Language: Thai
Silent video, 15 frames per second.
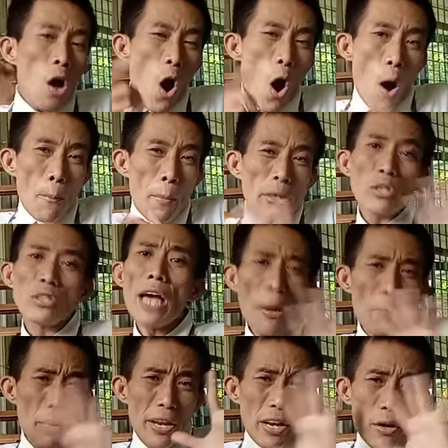ก็ไม่ต้องใช้
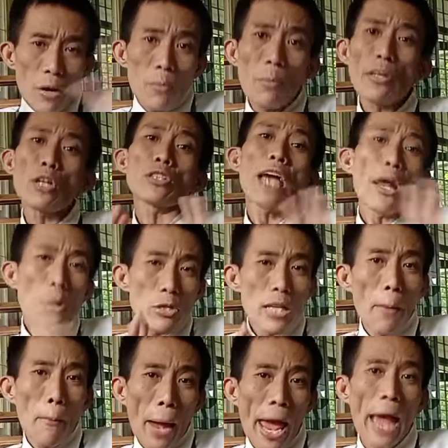ไม่ต้องใช้โทร
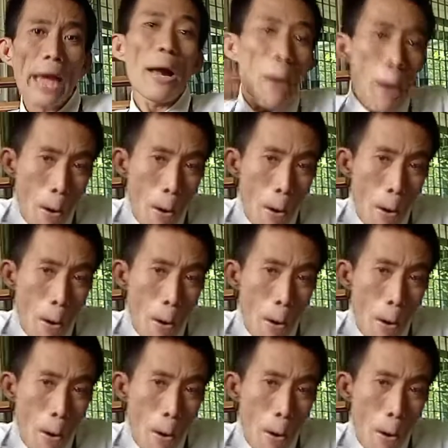ศัพท์แพง